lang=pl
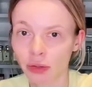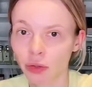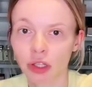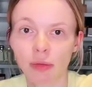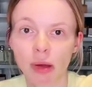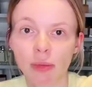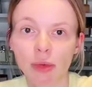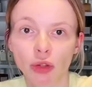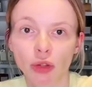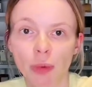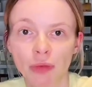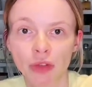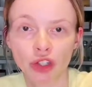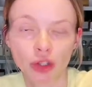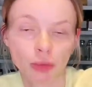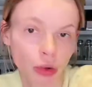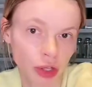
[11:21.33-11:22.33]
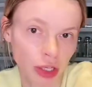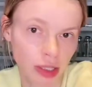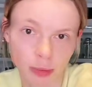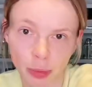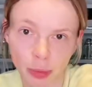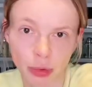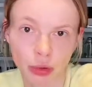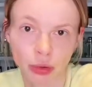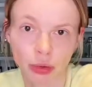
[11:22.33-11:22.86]
A tak to nie mam jak odpowiedzieć,
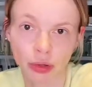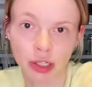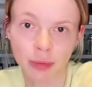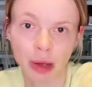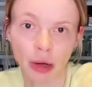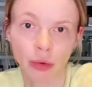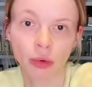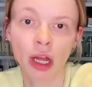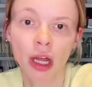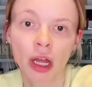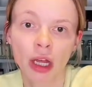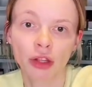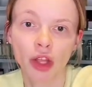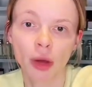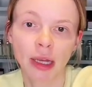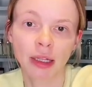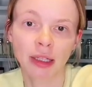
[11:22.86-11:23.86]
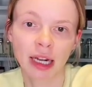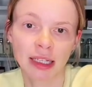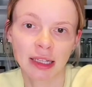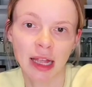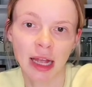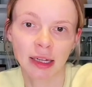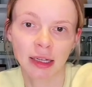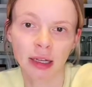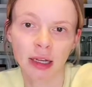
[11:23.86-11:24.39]
bo nie znam po prostu tego zapachu.
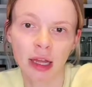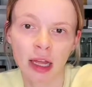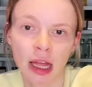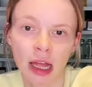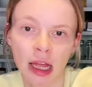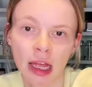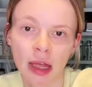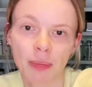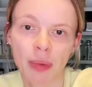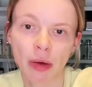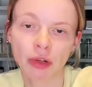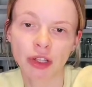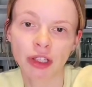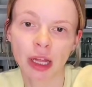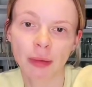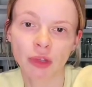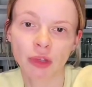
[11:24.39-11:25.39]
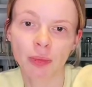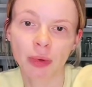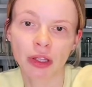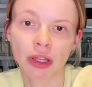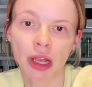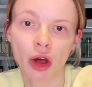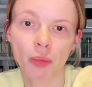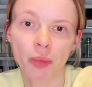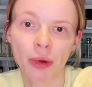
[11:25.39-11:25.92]
Dobra, i teraz tak.
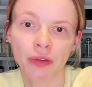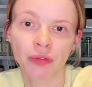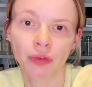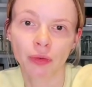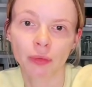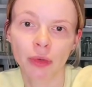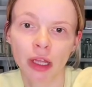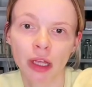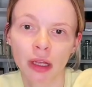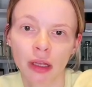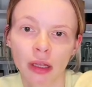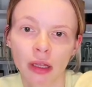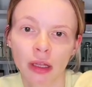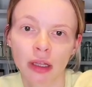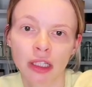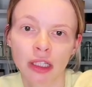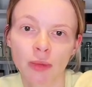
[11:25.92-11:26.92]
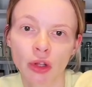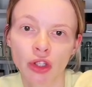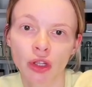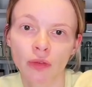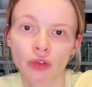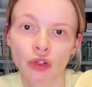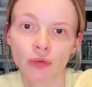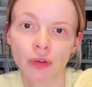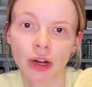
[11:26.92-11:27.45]
Paulina mnie pyta o perfumy
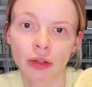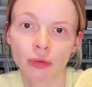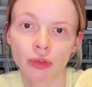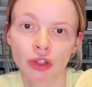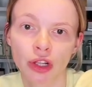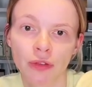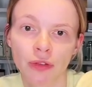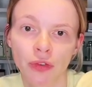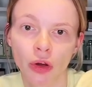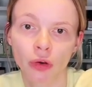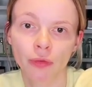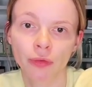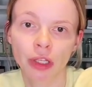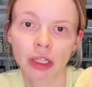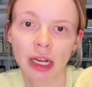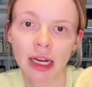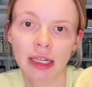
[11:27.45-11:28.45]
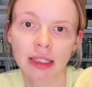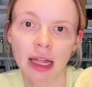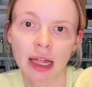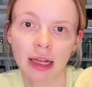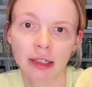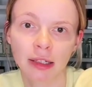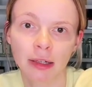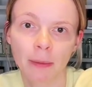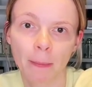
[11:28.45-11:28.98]
z mocno wyczuwalną śliwką. I
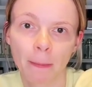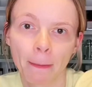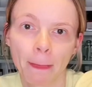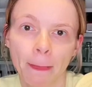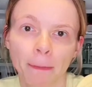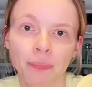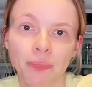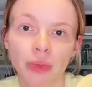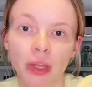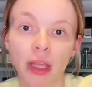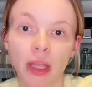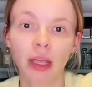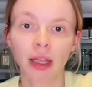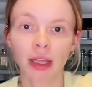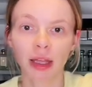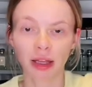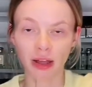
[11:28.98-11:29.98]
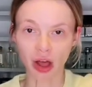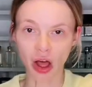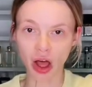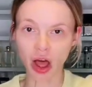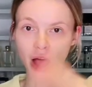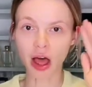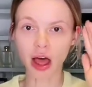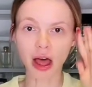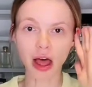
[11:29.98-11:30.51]
teraz tak.
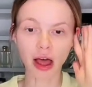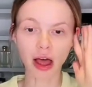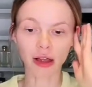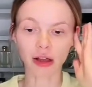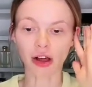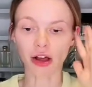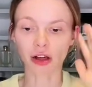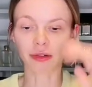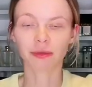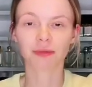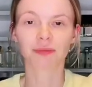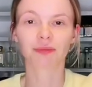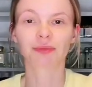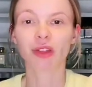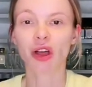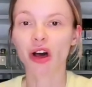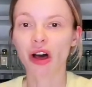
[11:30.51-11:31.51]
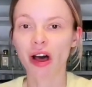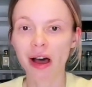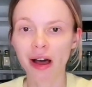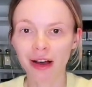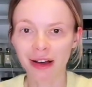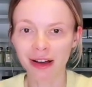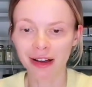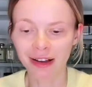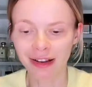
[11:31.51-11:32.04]
O, o,
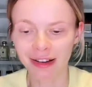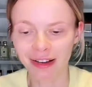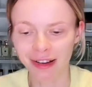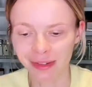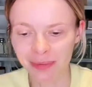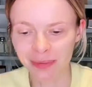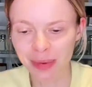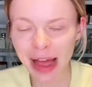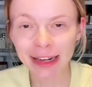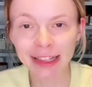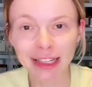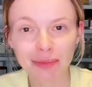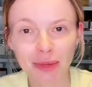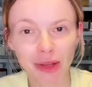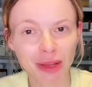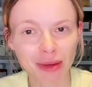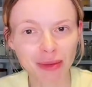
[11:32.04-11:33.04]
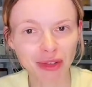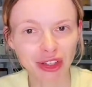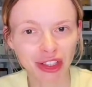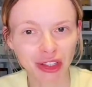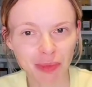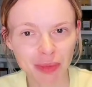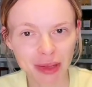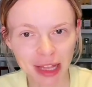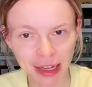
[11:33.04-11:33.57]
o, o, o, o. Bardzo
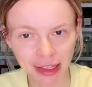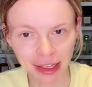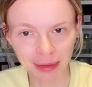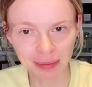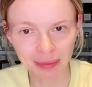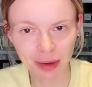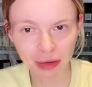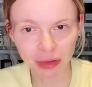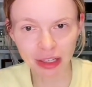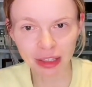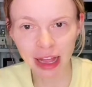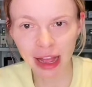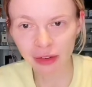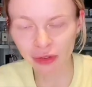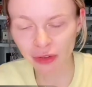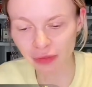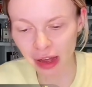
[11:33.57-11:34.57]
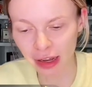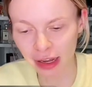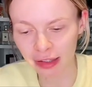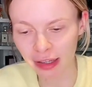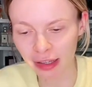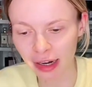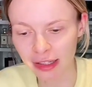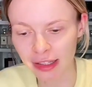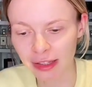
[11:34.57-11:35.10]
podoba mi się to pytanie. Paulina,
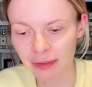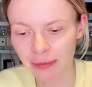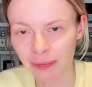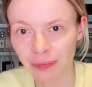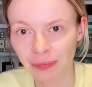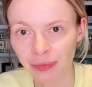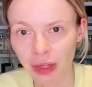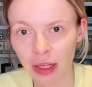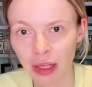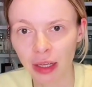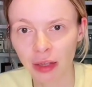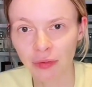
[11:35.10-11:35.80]
uwaga teraz.